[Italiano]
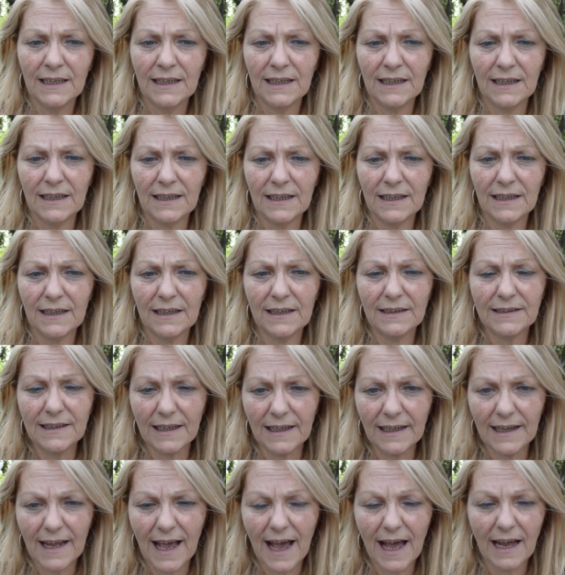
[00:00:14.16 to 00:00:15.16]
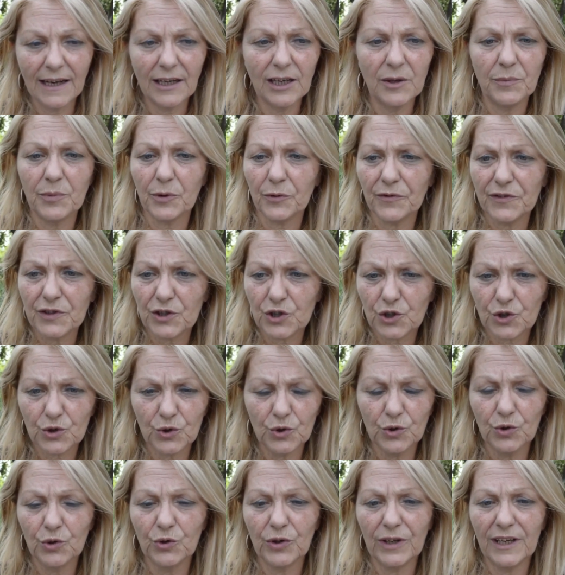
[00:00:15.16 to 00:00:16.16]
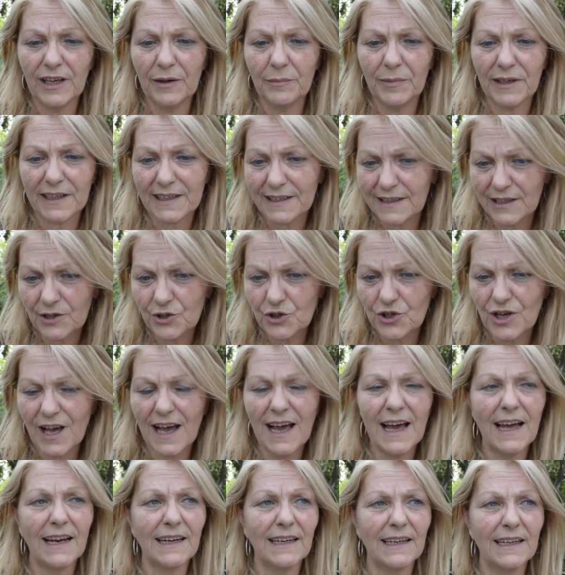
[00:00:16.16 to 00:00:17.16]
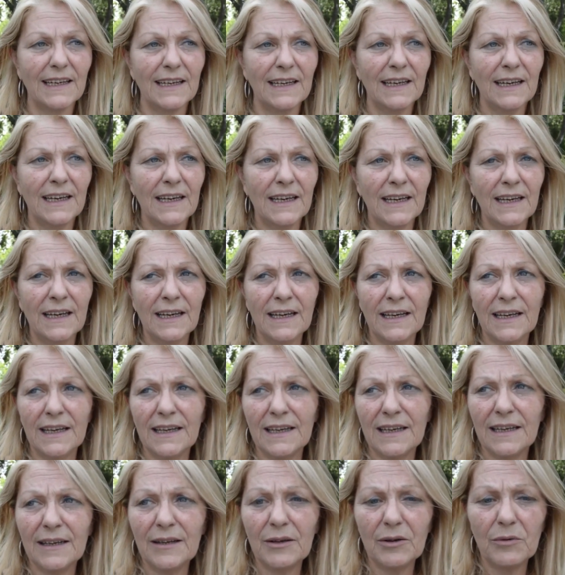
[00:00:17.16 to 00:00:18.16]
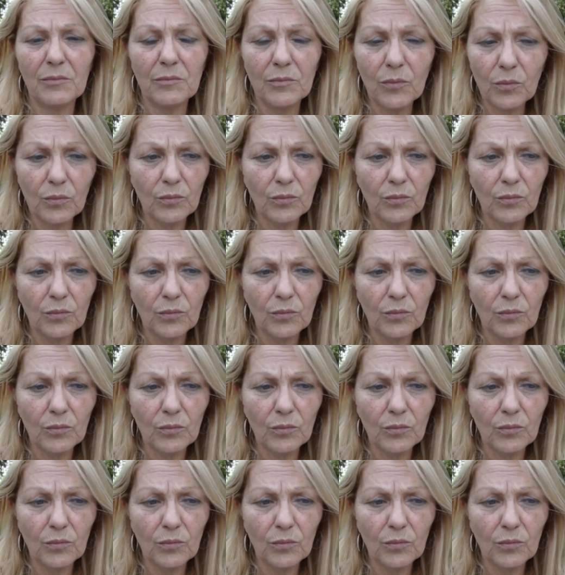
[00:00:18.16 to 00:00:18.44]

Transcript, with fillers: eh, italiani, professori, partigiani, eh,